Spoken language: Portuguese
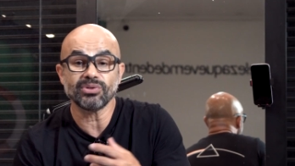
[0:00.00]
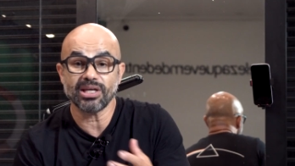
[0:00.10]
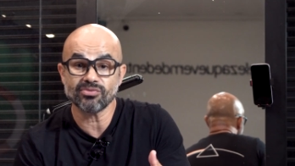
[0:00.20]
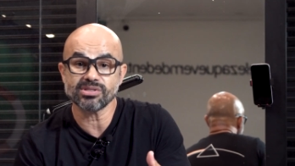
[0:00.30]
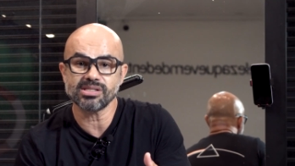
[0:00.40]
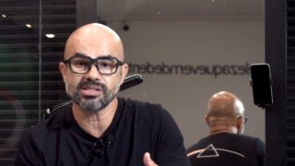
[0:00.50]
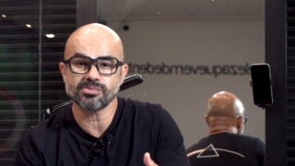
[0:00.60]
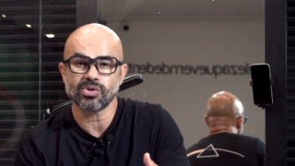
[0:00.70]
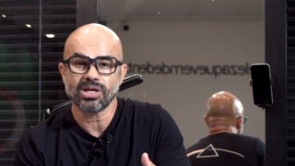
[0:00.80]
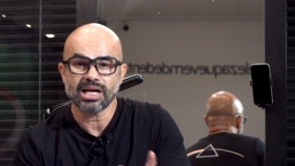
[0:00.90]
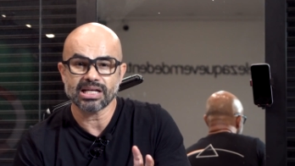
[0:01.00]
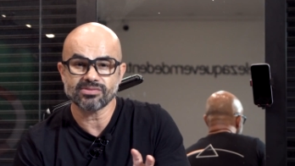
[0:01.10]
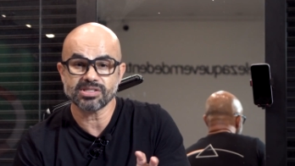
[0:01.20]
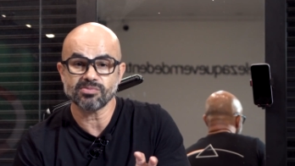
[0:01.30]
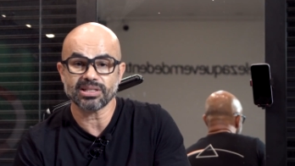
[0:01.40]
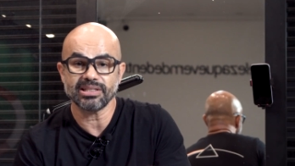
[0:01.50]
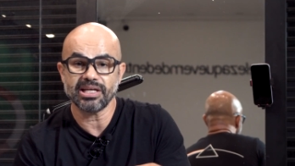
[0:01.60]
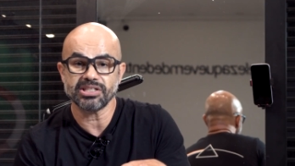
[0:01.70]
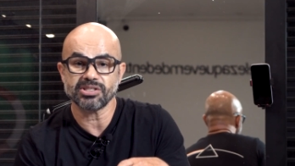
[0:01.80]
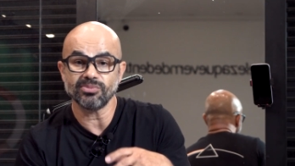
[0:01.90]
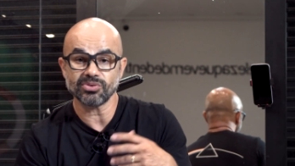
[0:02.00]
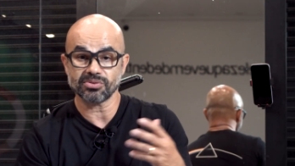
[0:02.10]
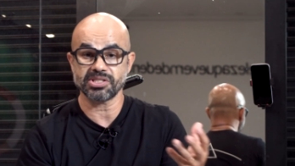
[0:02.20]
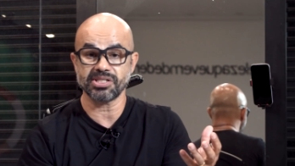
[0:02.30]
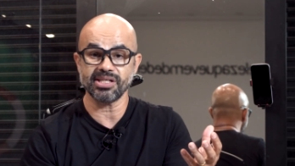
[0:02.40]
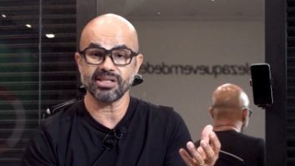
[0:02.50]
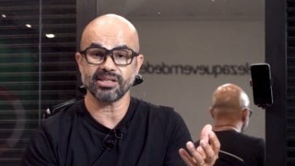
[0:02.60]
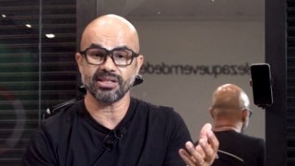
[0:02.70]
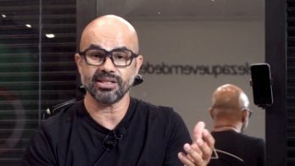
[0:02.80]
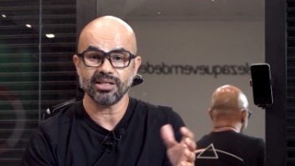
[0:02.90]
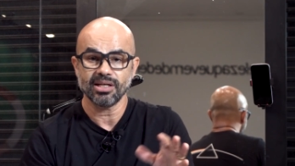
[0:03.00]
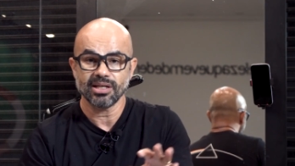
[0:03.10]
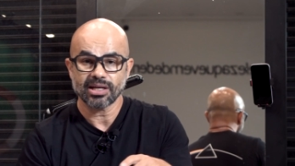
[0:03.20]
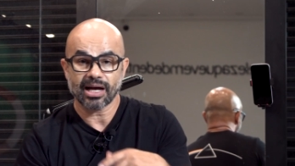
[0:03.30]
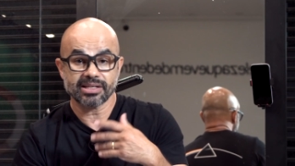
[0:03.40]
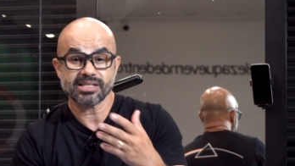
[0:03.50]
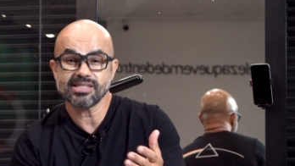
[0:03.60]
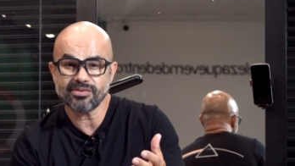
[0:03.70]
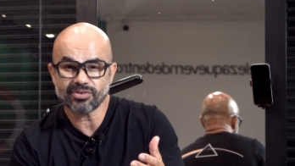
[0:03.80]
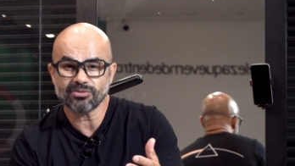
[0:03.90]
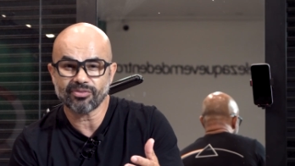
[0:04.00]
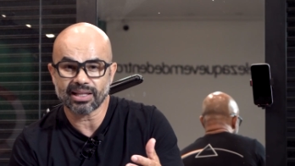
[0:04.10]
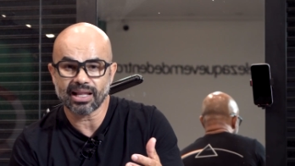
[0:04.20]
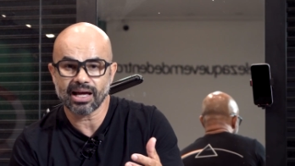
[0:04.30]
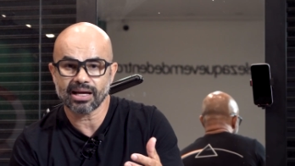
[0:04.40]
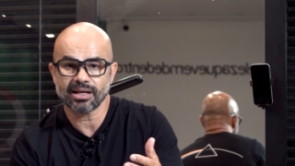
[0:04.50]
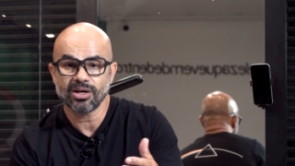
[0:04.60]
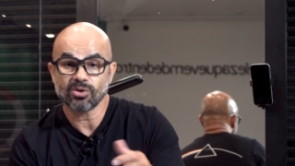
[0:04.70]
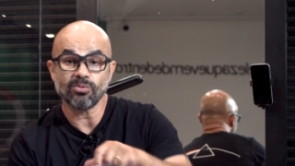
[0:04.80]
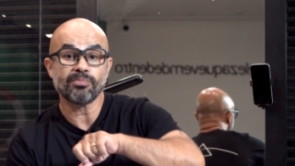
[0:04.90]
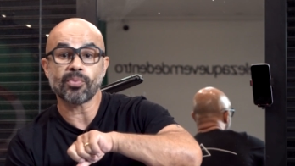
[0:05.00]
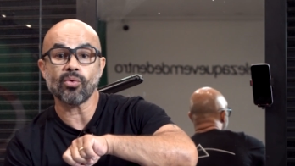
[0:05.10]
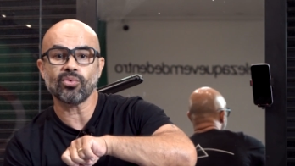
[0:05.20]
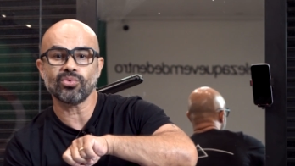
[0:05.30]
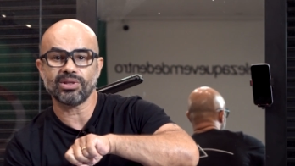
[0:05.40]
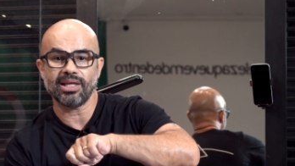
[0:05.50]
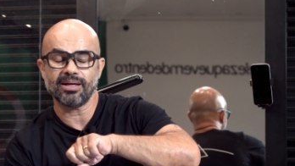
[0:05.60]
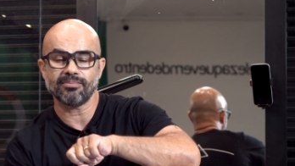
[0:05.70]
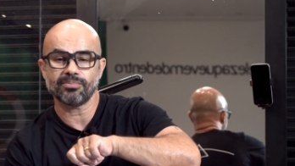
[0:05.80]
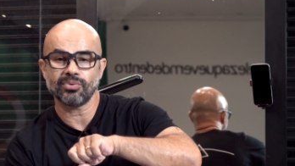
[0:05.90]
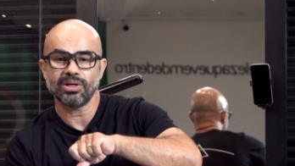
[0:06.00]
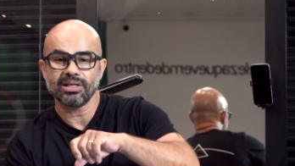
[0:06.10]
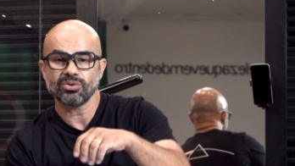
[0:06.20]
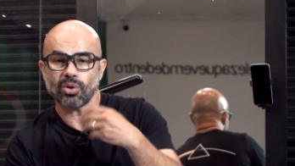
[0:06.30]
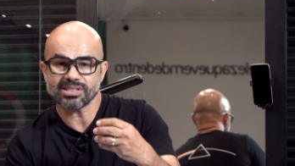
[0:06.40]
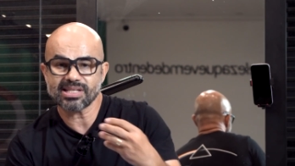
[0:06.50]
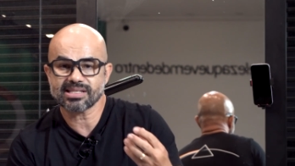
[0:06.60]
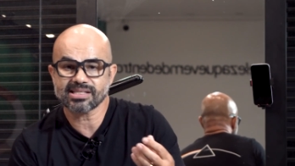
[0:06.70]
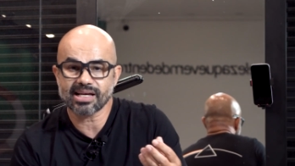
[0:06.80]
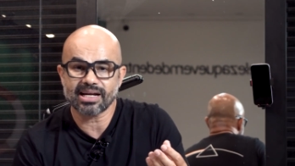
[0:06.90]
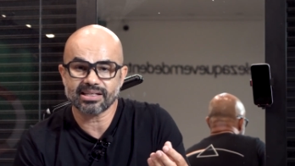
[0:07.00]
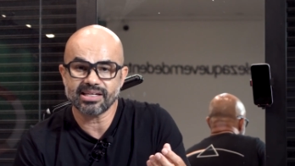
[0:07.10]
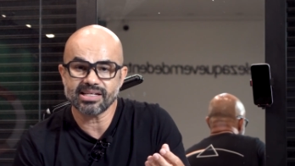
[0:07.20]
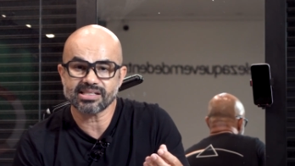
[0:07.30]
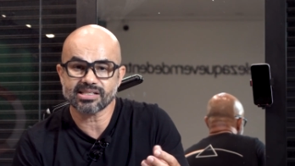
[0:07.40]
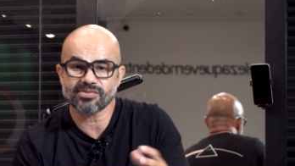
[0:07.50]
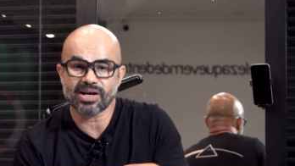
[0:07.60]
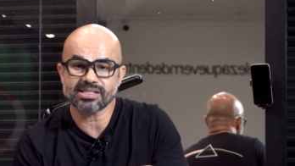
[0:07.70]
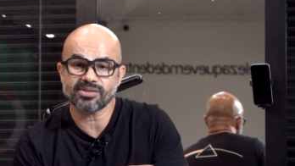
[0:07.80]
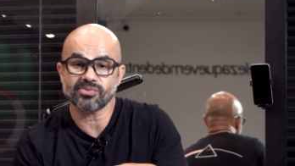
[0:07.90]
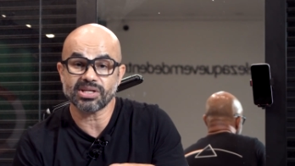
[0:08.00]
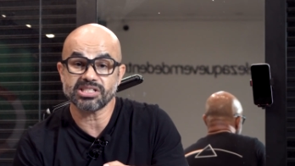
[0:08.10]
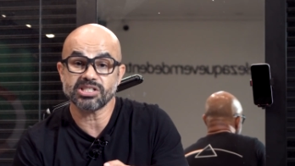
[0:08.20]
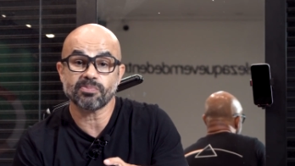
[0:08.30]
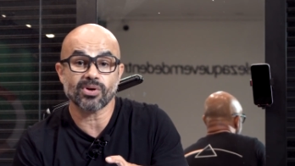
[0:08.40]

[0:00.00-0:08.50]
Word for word: é o nervosismo. Às vezes, uma cliente muito chique, agressiva no falar, com pouco tempo. Todas essas características fazem com que a gente